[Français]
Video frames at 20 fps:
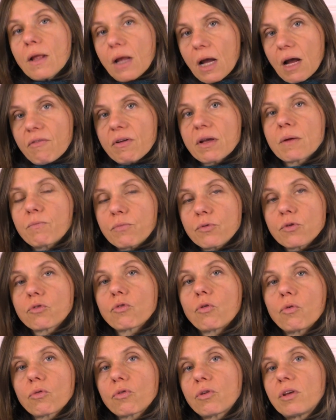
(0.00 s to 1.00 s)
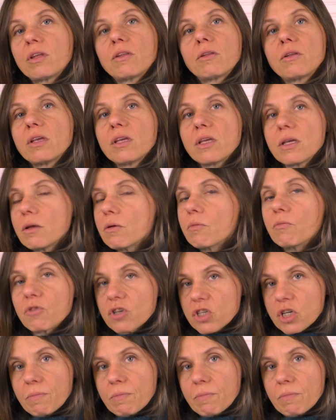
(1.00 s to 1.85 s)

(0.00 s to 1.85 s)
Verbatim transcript: avec Pluton qui dit Moi,